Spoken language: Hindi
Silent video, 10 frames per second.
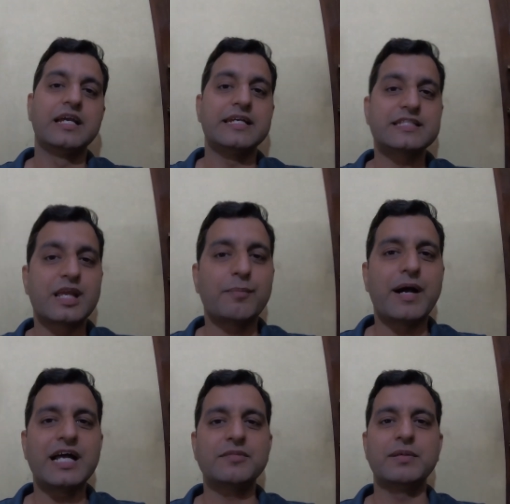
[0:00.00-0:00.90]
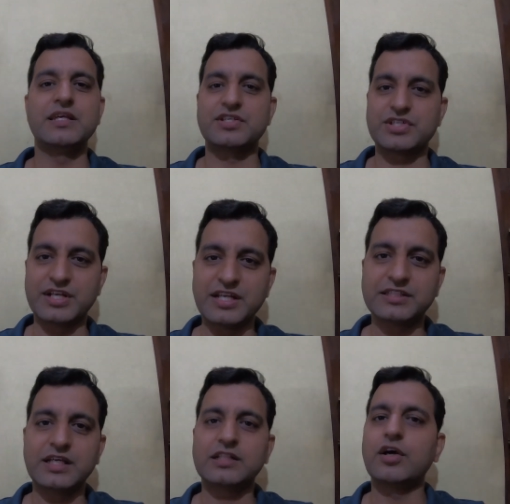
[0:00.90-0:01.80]
इसके बाद भी शरीर
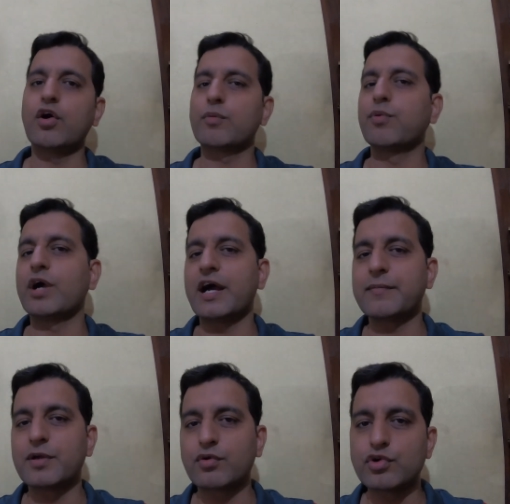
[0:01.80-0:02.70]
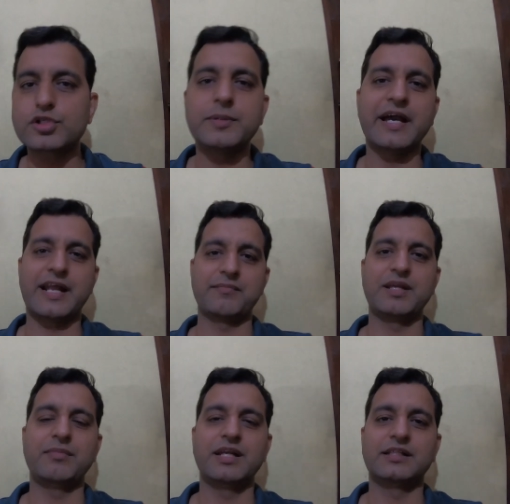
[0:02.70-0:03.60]
दर्द और बुखार में कुछ भी आराम
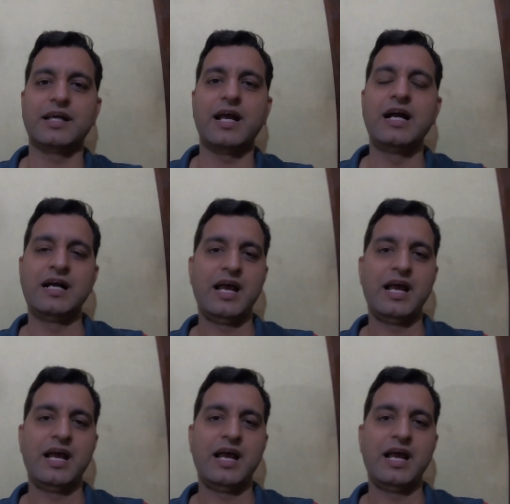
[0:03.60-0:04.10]
नहीं मिला था